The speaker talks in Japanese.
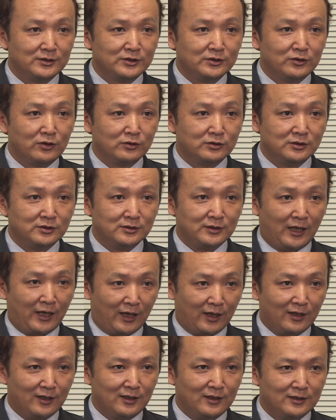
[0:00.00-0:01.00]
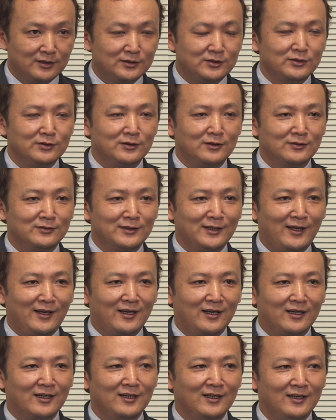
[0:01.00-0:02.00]
16年16
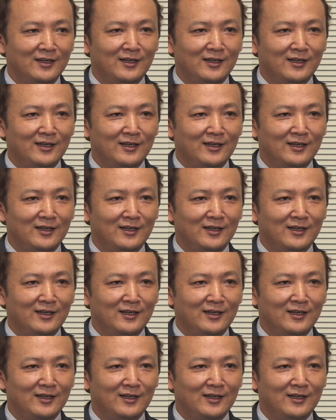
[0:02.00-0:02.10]
年、はい、